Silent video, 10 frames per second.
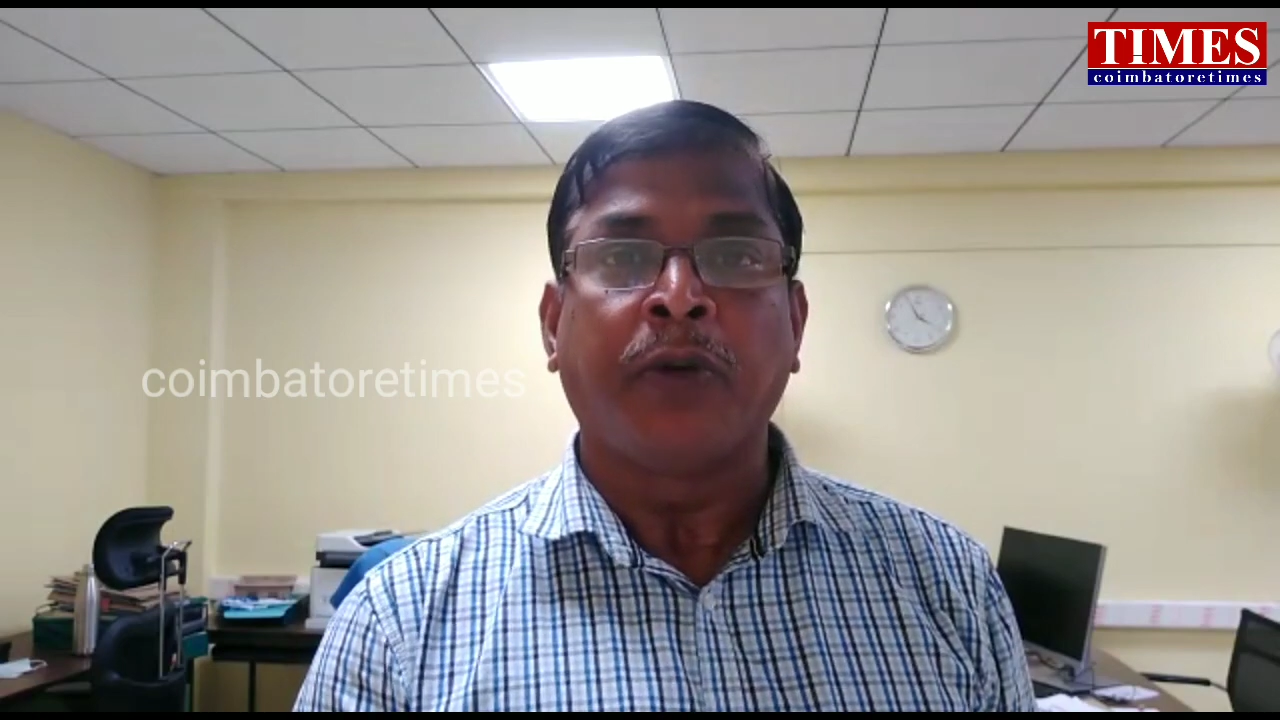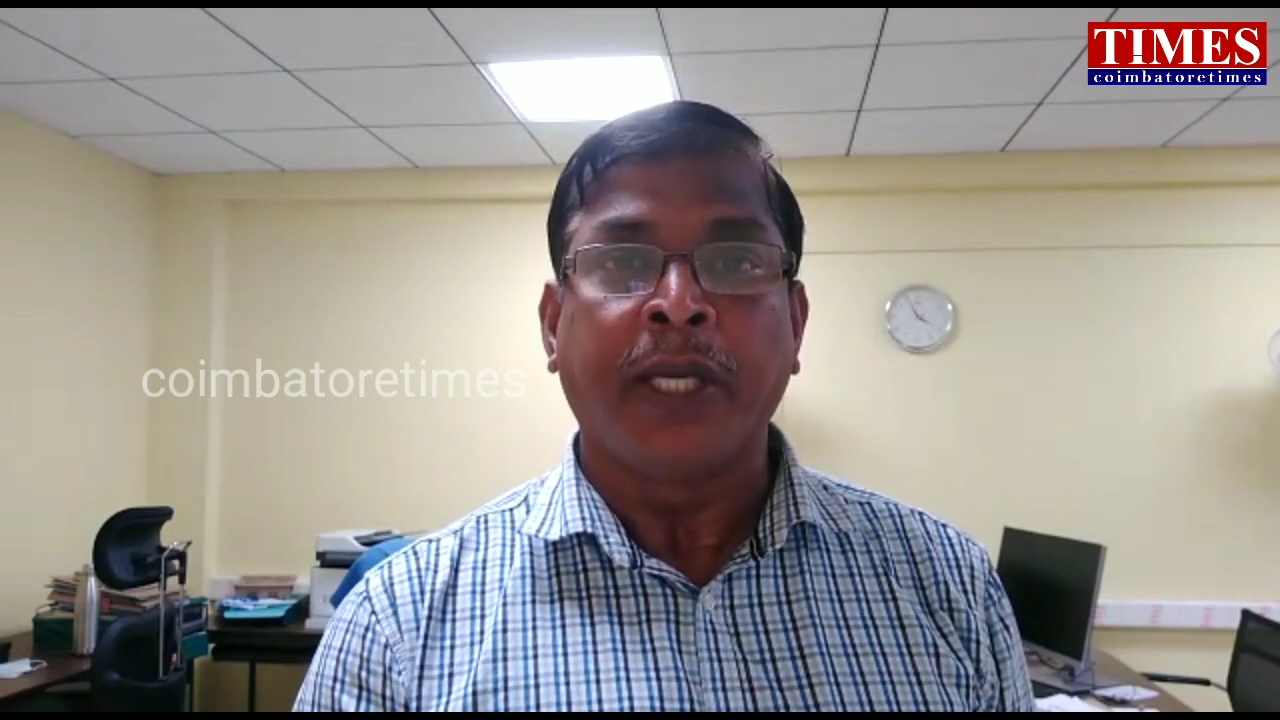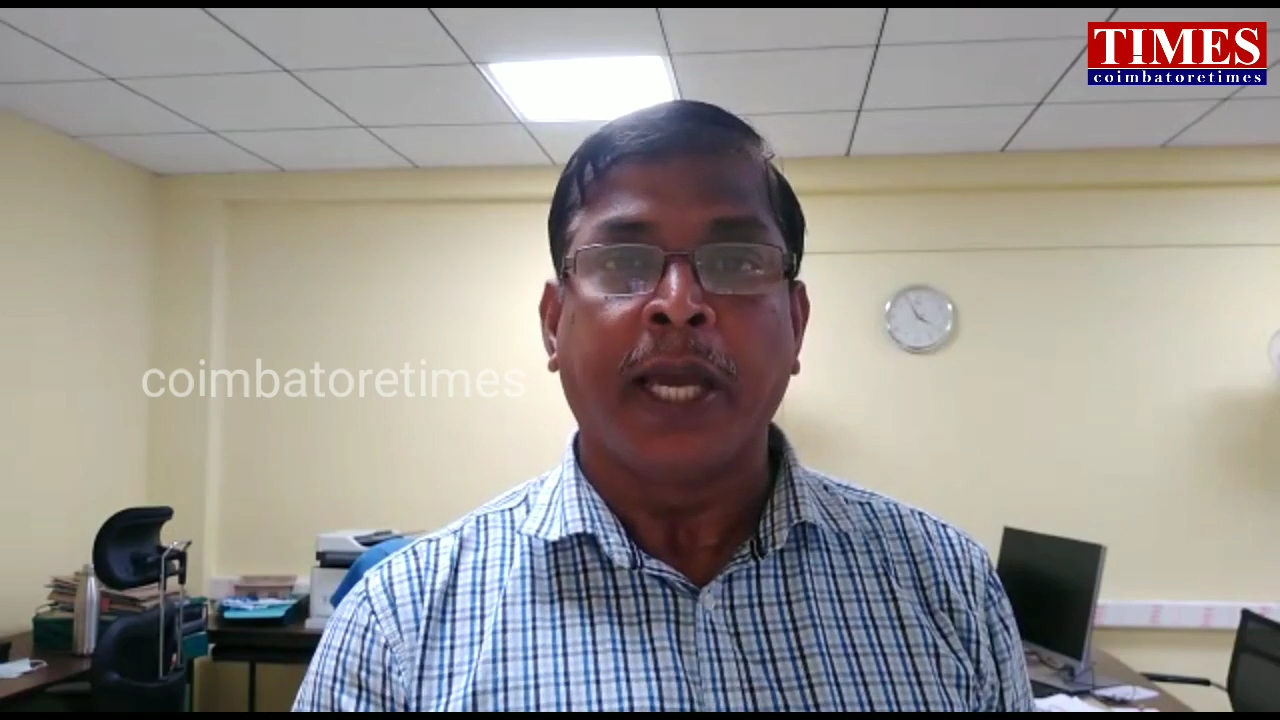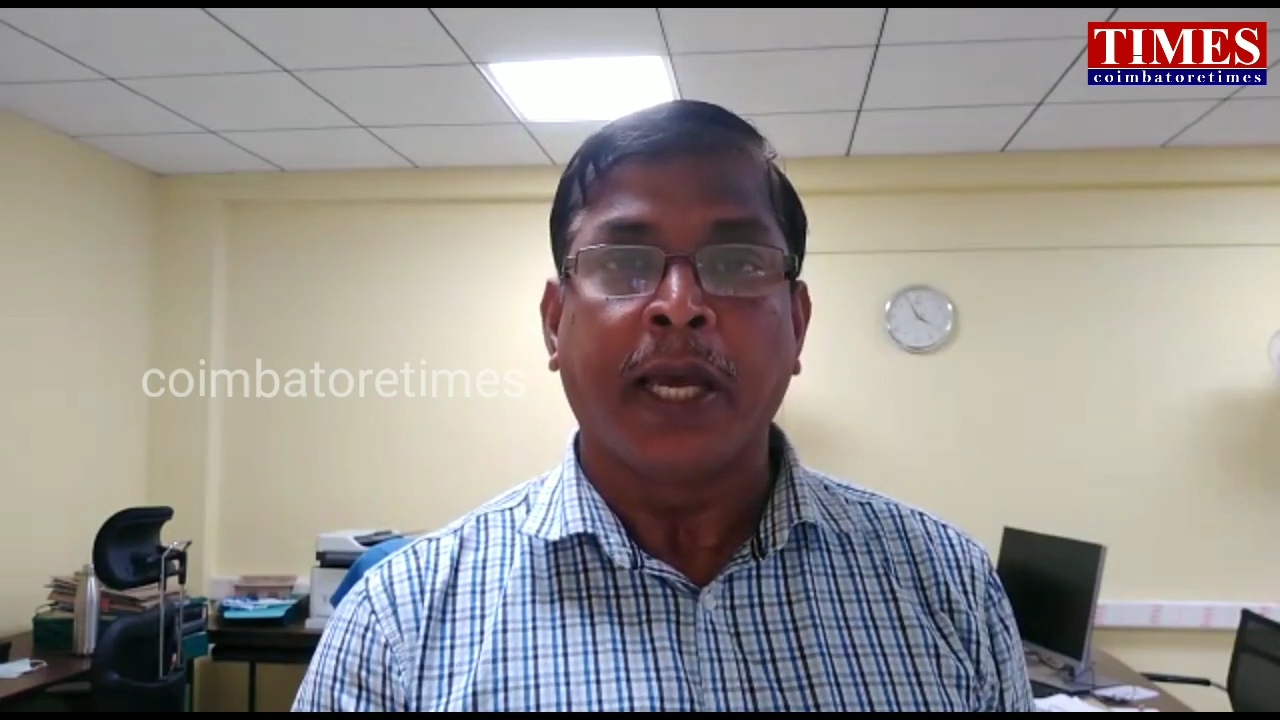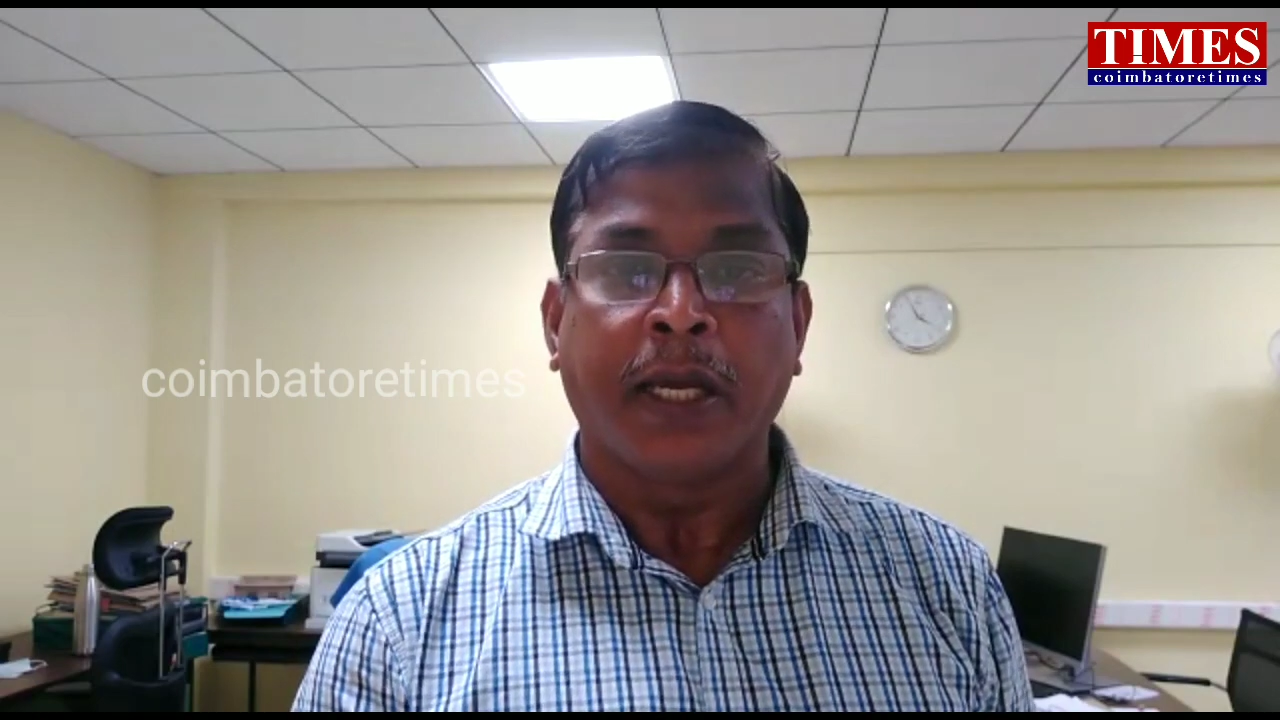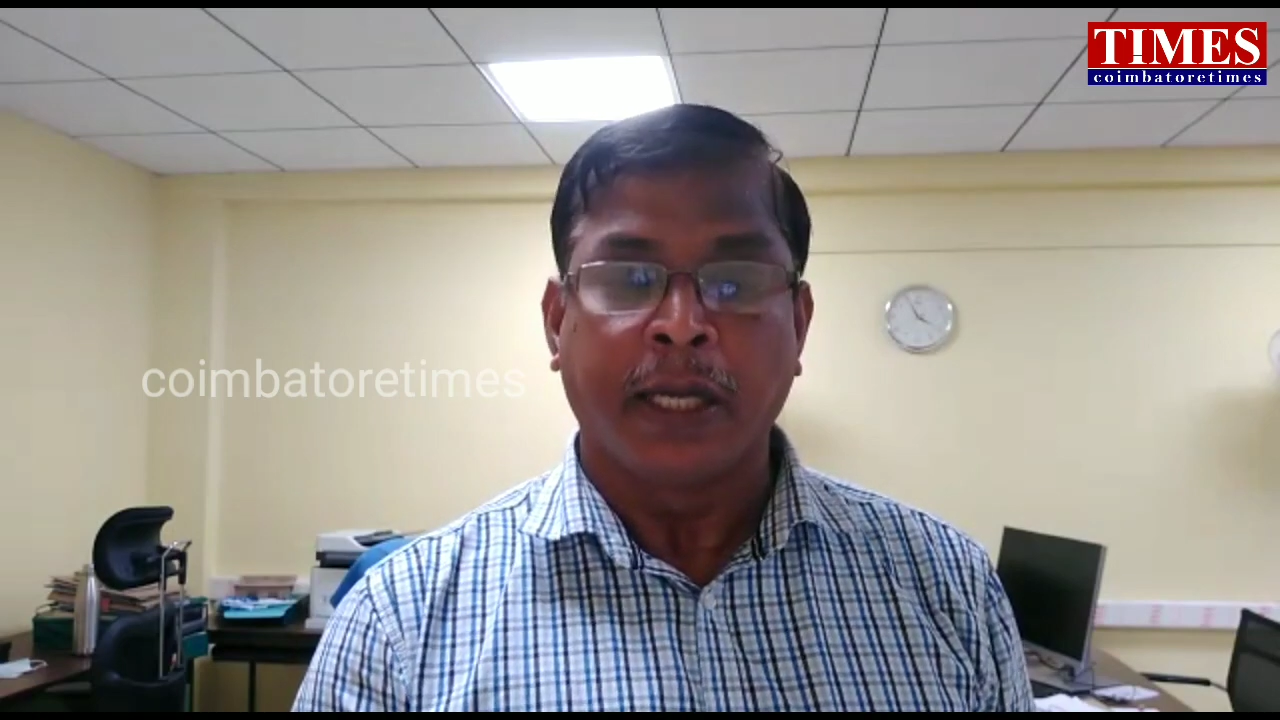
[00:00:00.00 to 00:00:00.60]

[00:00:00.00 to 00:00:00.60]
கூடிய